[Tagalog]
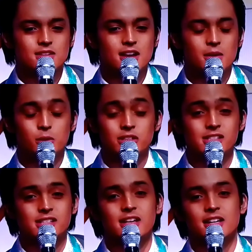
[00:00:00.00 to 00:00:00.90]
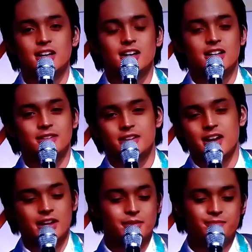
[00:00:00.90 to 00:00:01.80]
I wouldn't say na I,
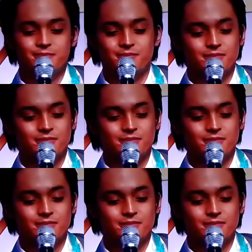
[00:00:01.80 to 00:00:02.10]
I'm